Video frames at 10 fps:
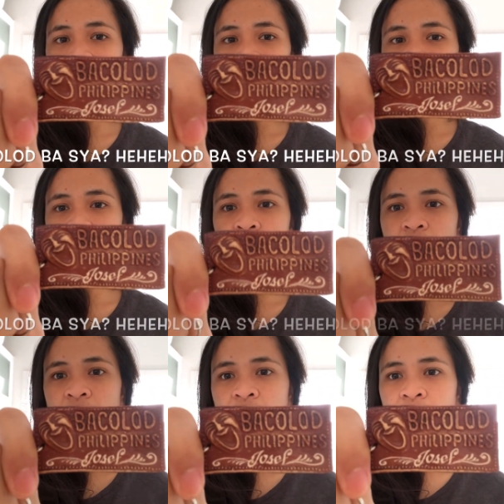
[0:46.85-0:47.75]
So,
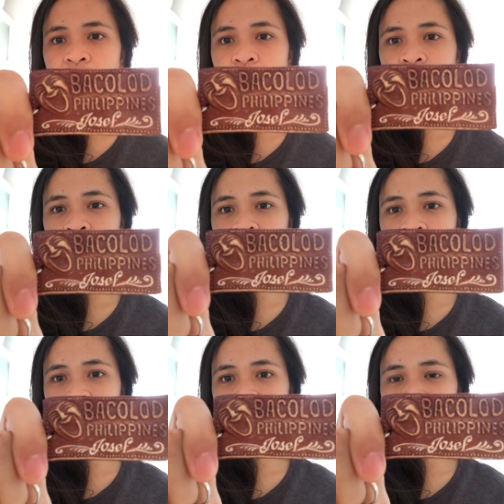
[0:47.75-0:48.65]
binigyan niya kami ng
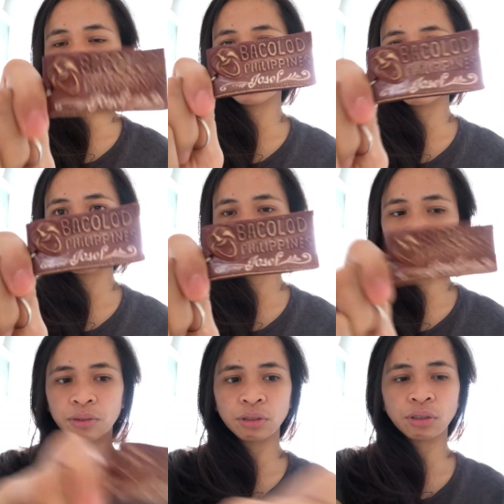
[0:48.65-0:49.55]
ganito. That's
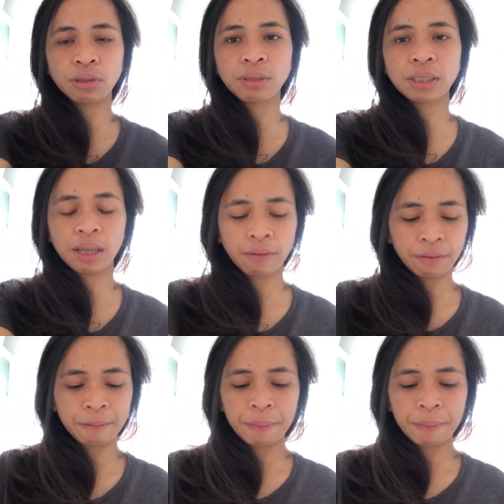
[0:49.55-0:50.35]
for Joseph.